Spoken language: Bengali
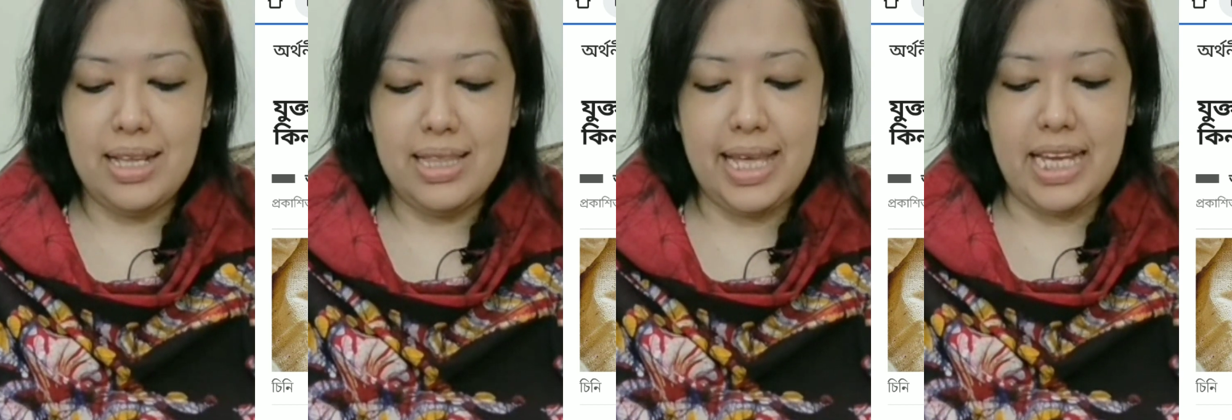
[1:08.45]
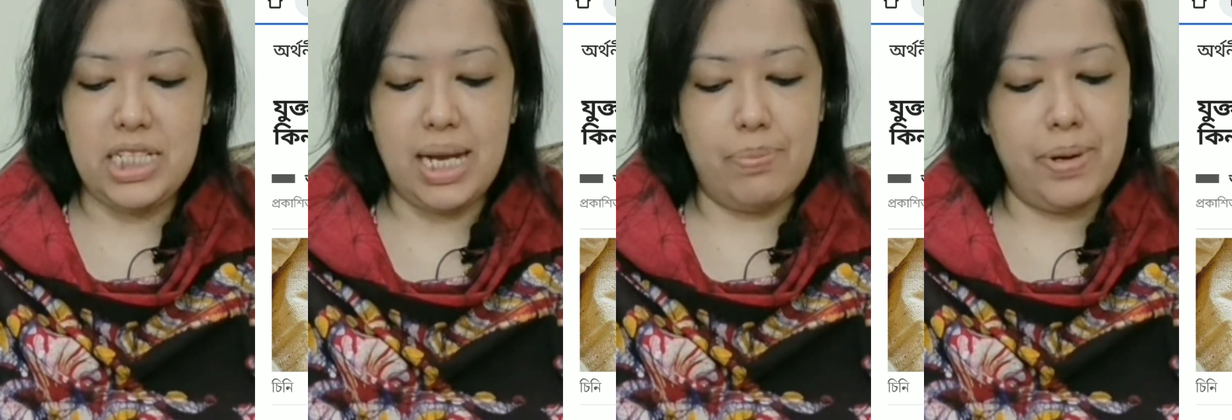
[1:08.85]
তেইশ
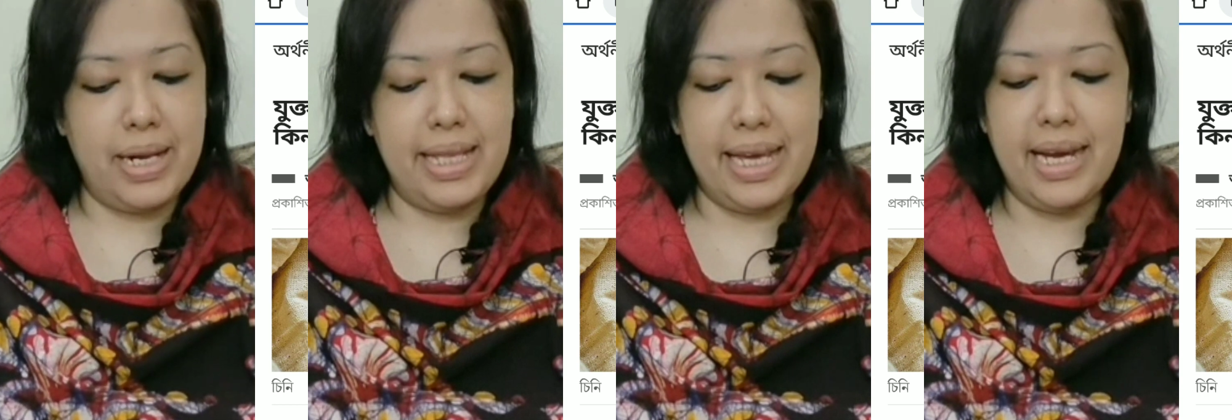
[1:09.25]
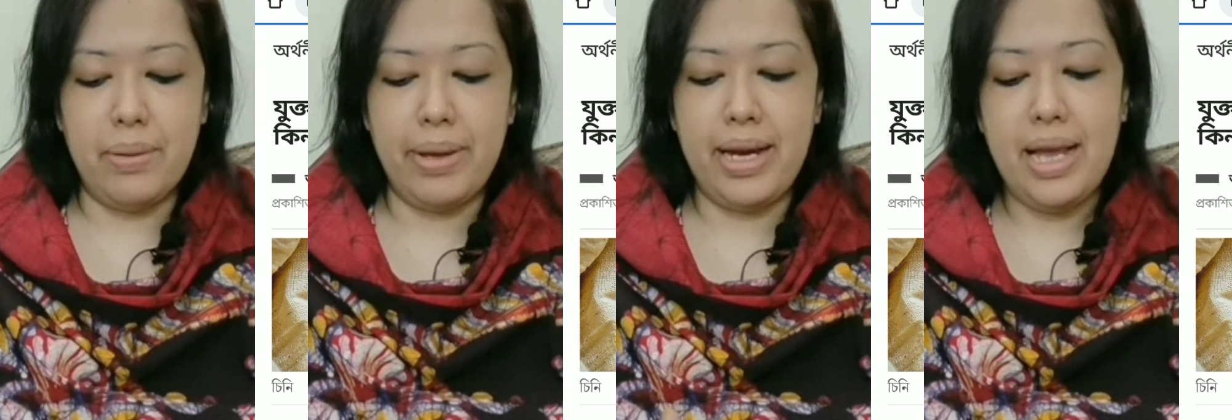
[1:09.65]
আপনারা দেখে
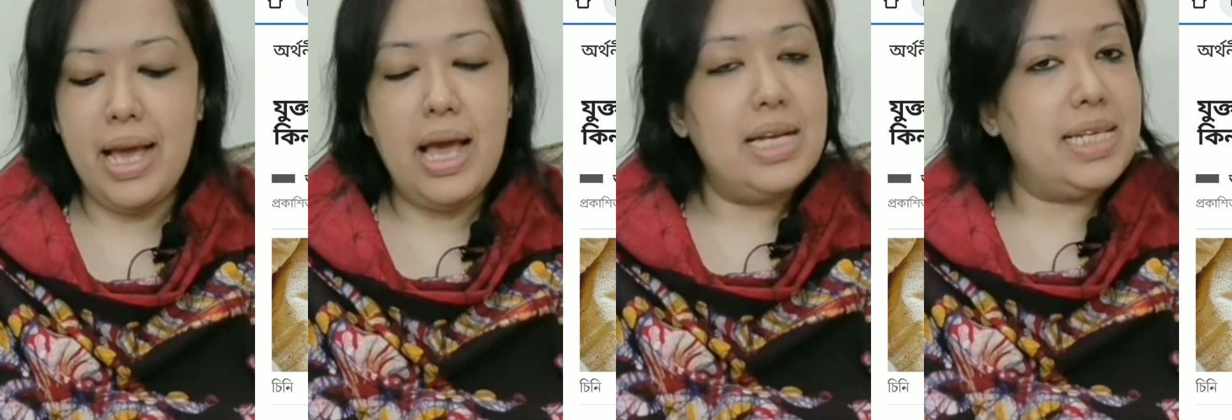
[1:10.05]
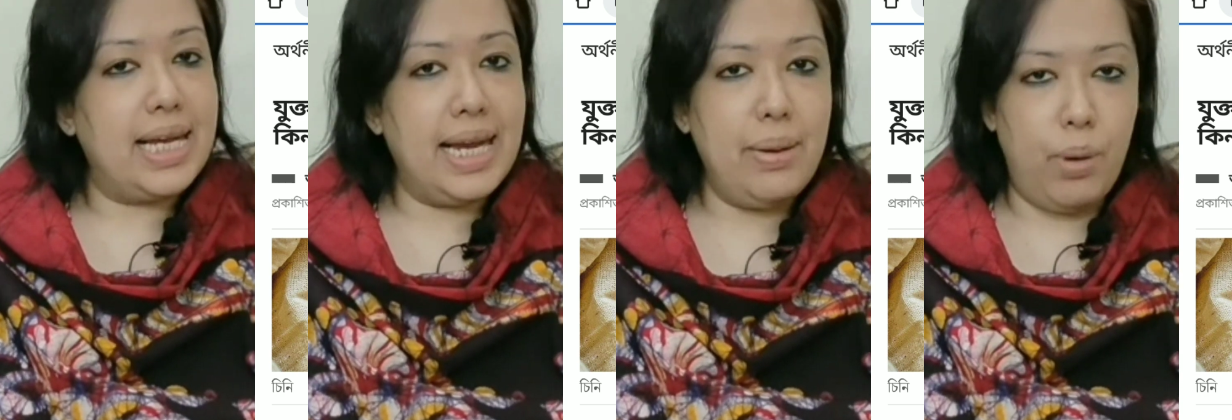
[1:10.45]
নেবেন
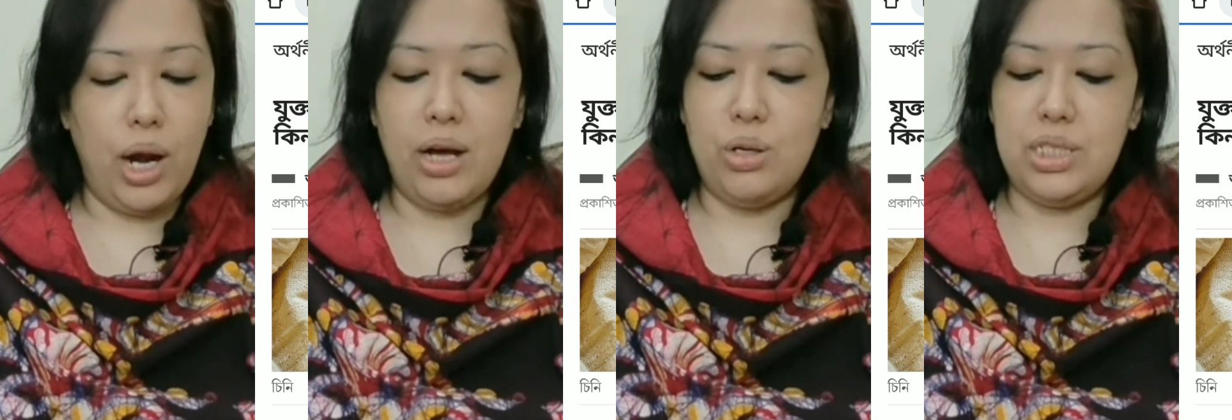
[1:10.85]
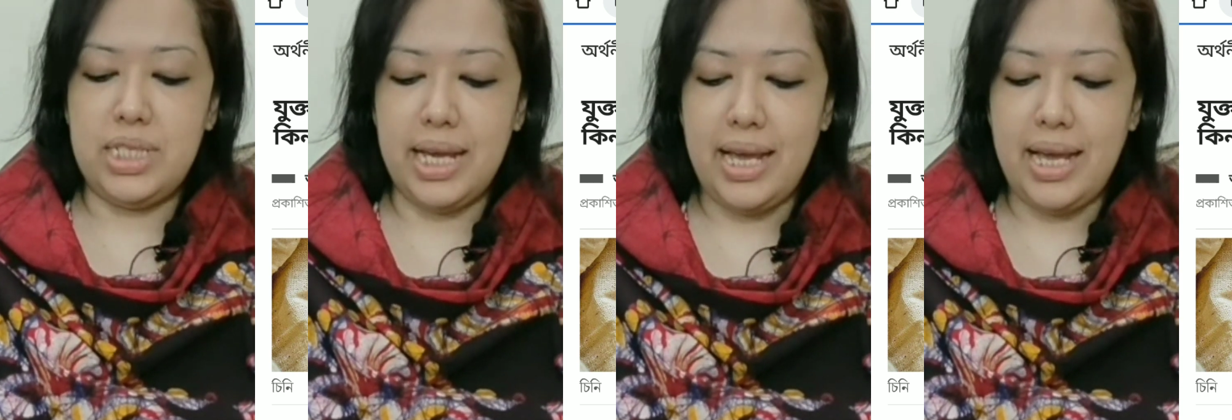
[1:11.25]
সেখানে বলা হচ্ছে